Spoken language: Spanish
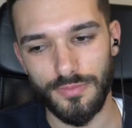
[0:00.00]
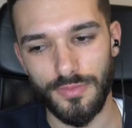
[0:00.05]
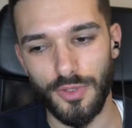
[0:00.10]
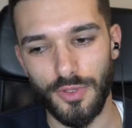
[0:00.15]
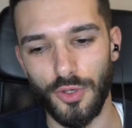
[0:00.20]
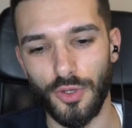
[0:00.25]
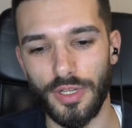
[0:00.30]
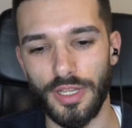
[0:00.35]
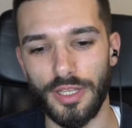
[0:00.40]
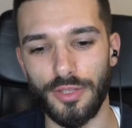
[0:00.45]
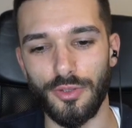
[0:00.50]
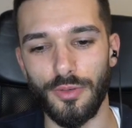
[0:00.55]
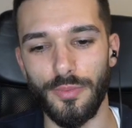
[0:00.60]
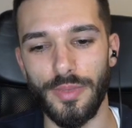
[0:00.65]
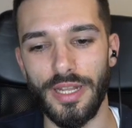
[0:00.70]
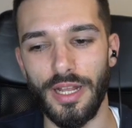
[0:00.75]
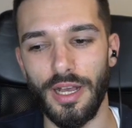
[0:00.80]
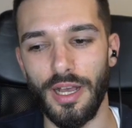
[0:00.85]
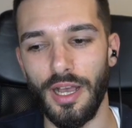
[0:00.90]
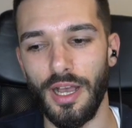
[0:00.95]
Correcto,
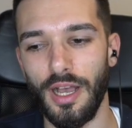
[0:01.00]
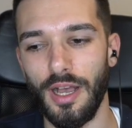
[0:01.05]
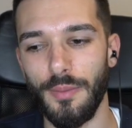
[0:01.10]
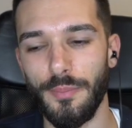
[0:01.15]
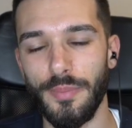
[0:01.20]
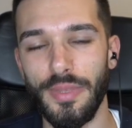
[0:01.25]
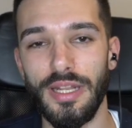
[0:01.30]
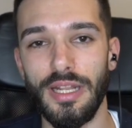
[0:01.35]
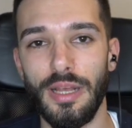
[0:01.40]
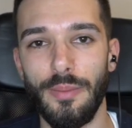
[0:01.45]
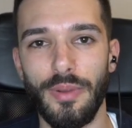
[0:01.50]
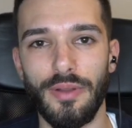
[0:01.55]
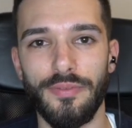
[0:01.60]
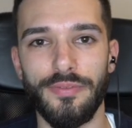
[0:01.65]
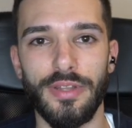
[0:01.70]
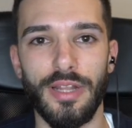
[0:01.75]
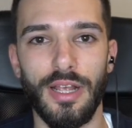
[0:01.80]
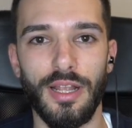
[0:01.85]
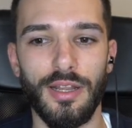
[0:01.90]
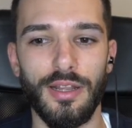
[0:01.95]
mira, ah, BitLab al
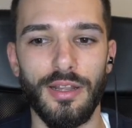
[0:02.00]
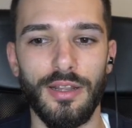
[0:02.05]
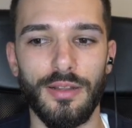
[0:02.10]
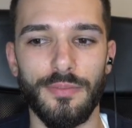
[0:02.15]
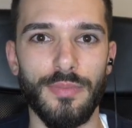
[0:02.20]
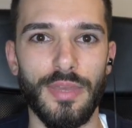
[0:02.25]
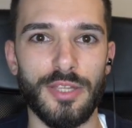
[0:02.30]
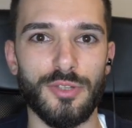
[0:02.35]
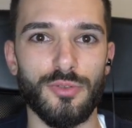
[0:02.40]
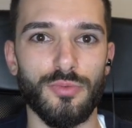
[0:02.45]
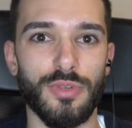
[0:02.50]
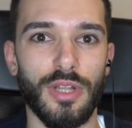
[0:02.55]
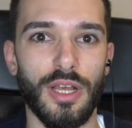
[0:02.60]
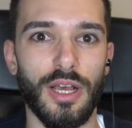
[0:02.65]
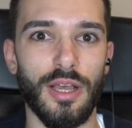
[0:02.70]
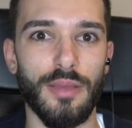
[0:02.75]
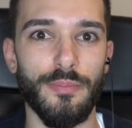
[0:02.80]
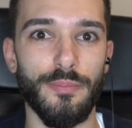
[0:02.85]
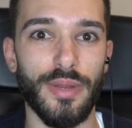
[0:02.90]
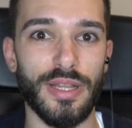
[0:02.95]
final es
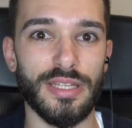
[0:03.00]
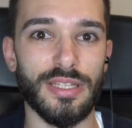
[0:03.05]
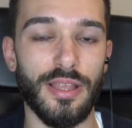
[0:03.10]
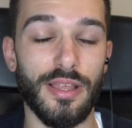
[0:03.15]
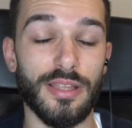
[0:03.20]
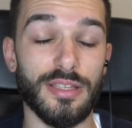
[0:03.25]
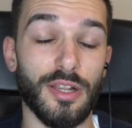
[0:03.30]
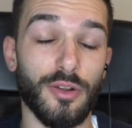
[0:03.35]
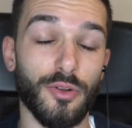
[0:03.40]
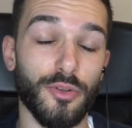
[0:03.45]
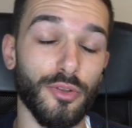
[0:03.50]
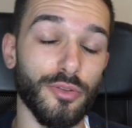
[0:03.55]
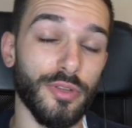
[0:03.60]
una empresa de desarrollo